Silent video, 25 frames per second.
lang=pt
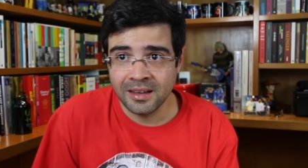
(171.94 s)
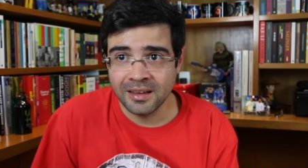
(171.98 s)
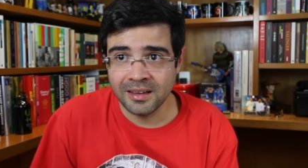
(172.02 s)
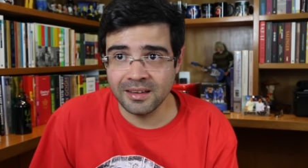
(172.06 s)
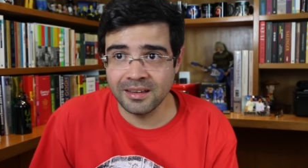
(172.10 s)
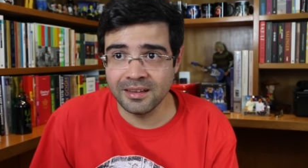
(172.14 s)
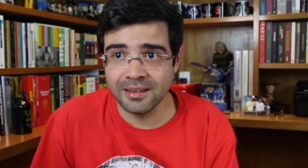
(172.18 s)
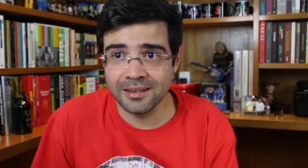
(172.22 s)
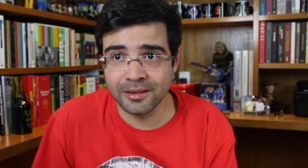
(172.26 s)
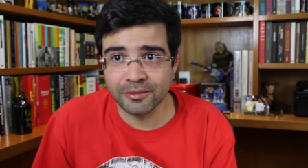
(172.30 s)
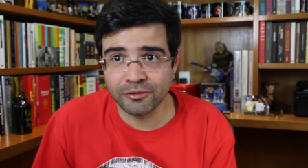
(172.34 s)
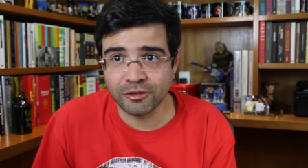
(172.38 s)

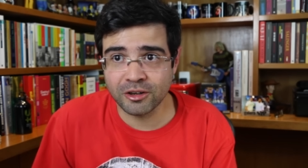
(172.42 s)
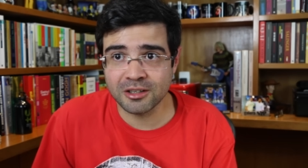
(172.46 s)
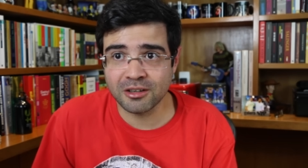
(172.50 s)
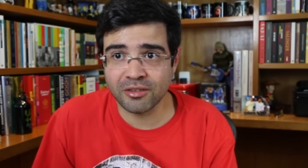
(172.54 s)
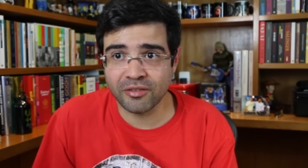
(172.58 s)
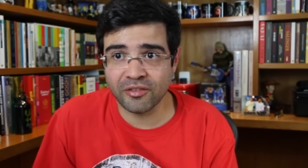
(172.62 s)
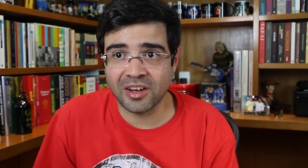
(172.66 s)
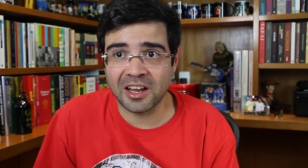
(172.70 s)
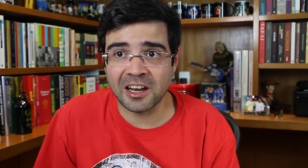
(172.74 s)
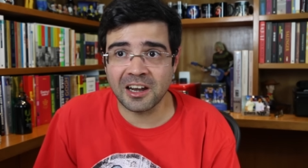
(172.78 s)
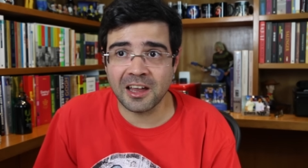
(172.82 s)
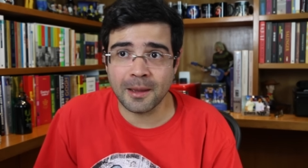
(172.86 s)
E vou
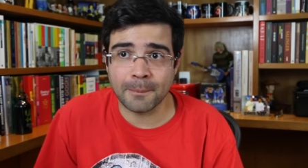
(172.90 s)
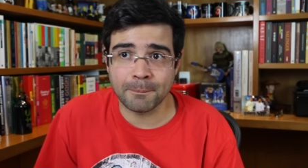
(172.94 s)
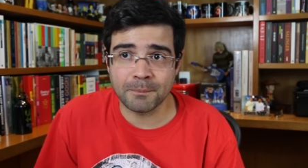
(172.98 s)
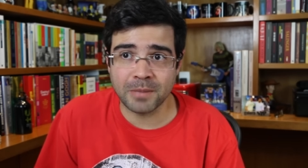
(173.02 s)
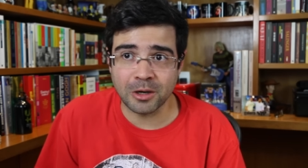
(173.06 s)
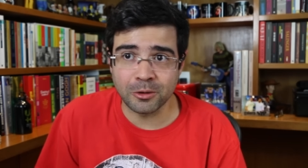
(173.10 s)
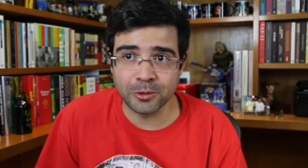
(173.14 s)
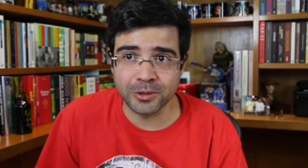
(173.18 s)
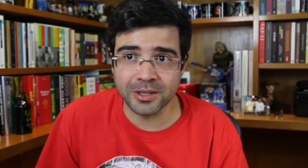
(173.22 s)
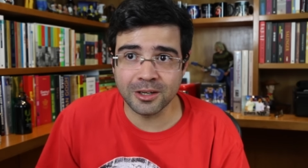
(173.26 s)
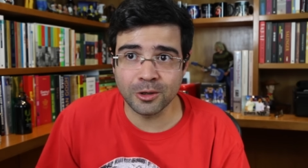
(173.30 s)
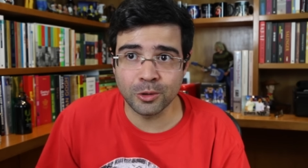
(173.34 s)
te falar,
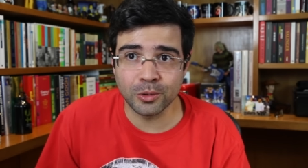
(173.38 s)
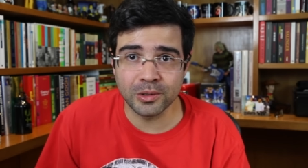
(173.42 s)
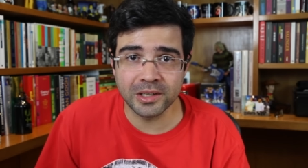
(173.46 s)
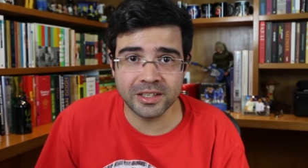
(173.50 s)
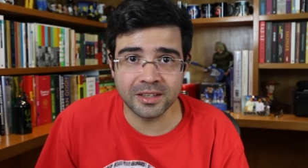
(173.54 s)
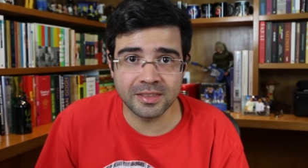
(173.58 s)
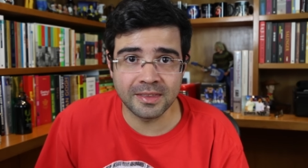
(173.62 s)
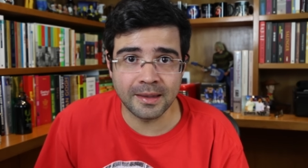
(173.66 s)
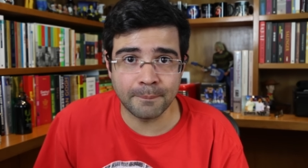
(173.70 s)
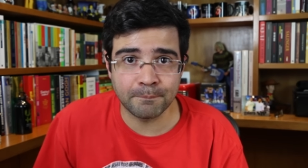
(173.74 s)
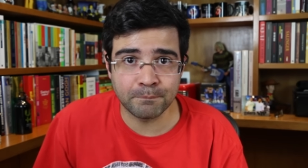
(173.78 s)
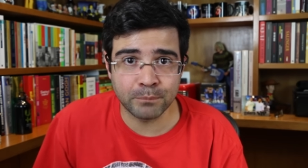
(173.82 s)
pelo que eu
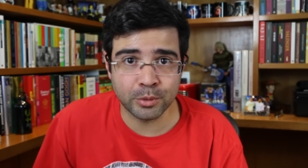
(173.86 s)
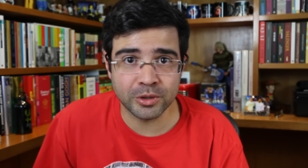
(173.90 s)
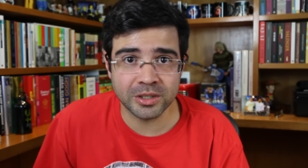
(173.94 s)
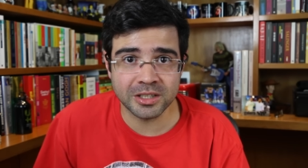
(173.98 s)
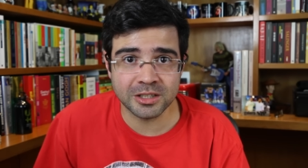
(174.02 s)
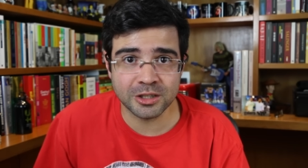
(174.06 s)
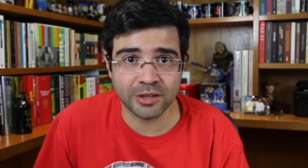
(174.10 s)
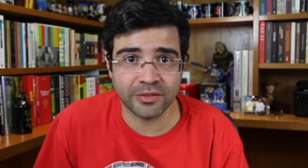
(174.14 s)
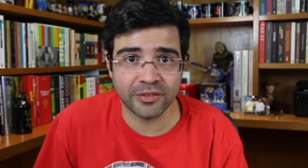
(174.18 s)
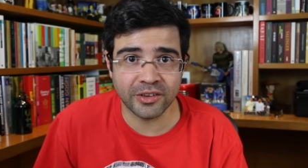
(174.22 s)
li depois,